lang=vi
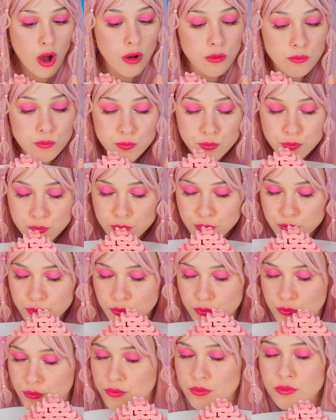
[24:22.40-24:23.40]
Ôi,
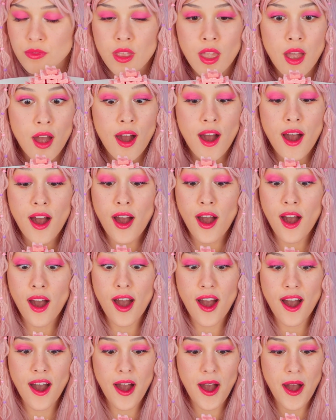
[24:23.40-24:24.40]
cả một chồng toàn
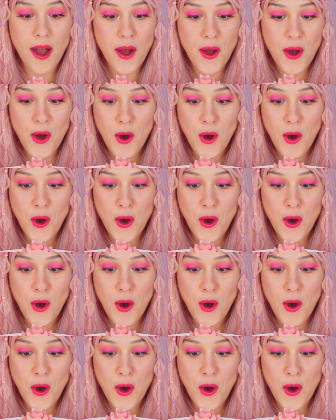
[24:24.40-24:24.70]
kẹo cao su